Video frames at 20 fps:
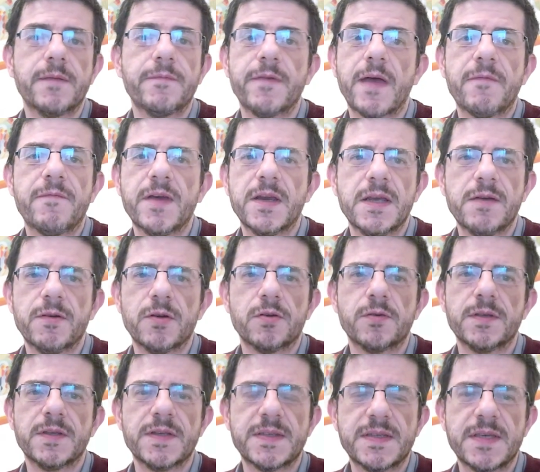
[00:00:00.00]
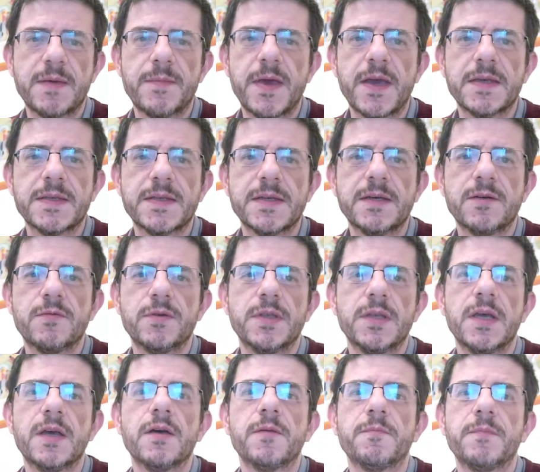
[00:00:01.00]
avvenivano ogni sei mesi,
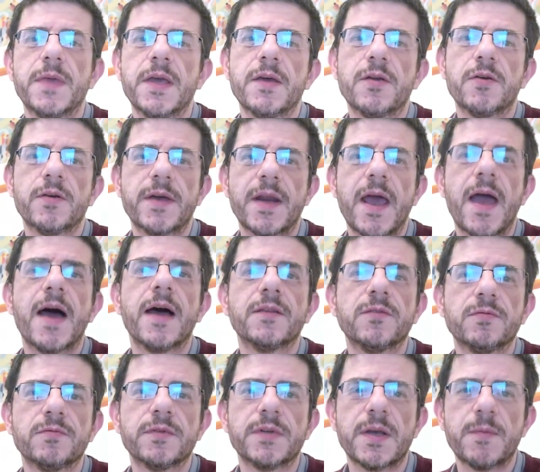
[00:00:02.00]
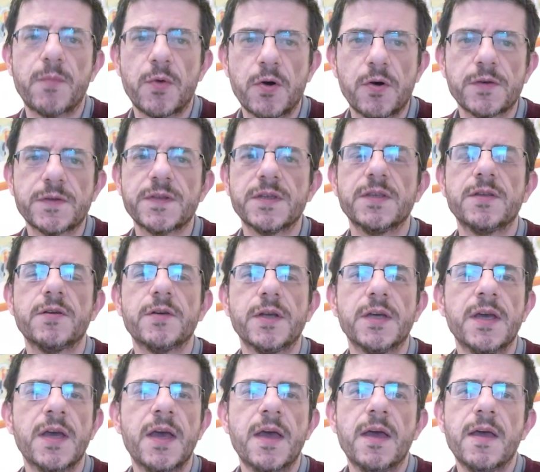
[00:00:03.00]
quindi eh, mi ero creato un
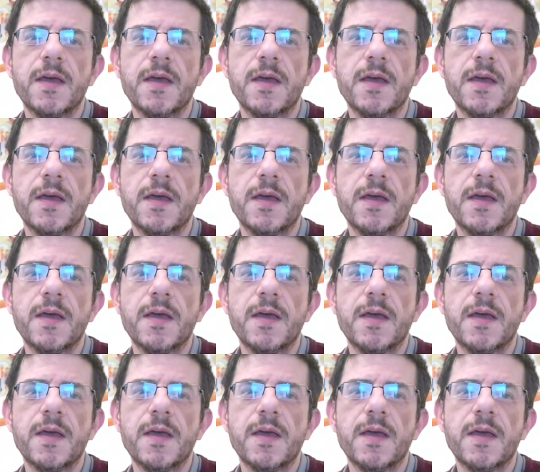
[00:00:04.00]
repository